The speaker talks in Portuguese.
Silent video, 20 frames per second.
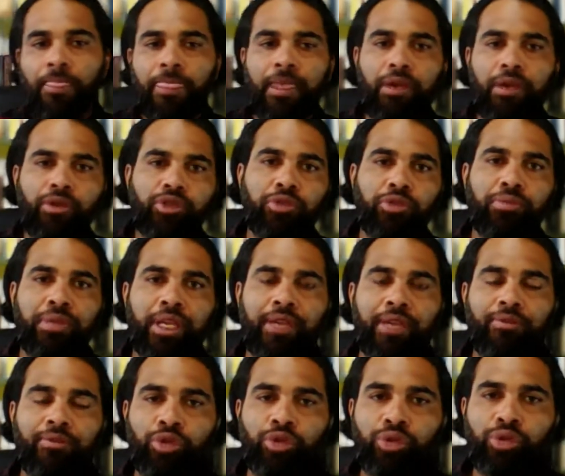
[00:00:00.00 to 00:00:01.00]
e os
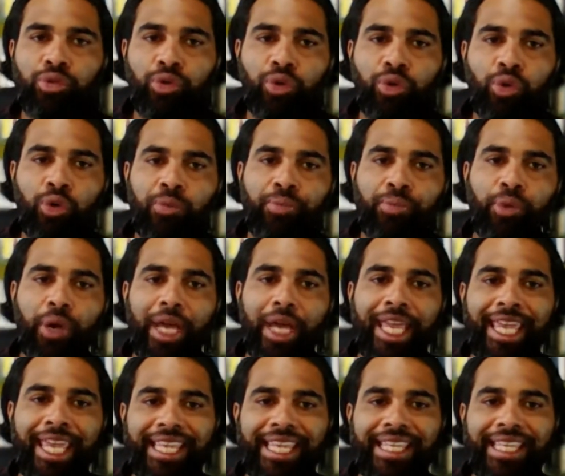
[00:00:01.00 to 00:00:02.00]
membros do grupo
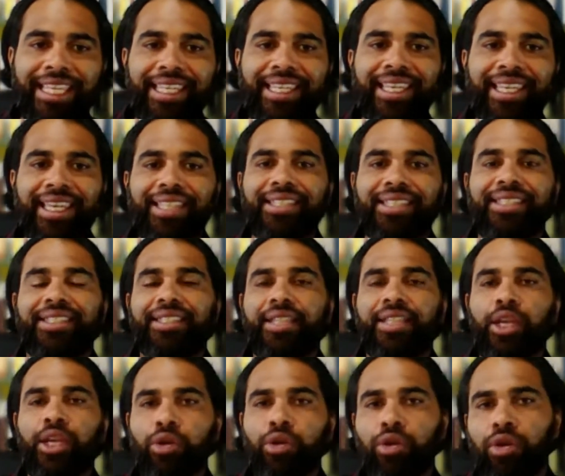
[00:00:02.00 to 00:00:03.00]
Enquetes
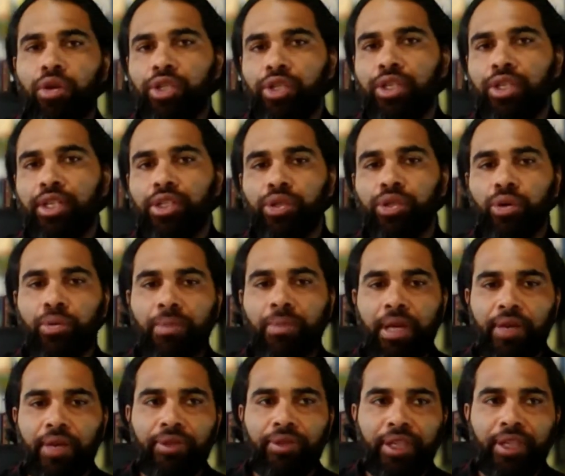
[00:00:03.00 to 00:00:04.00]
Teológicas como
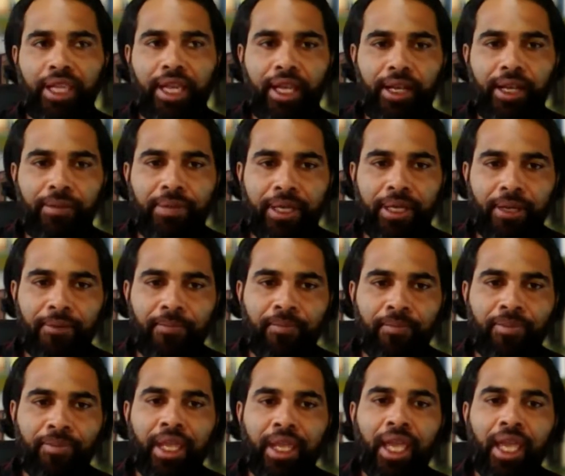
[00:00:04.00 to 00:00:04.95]
FTLB.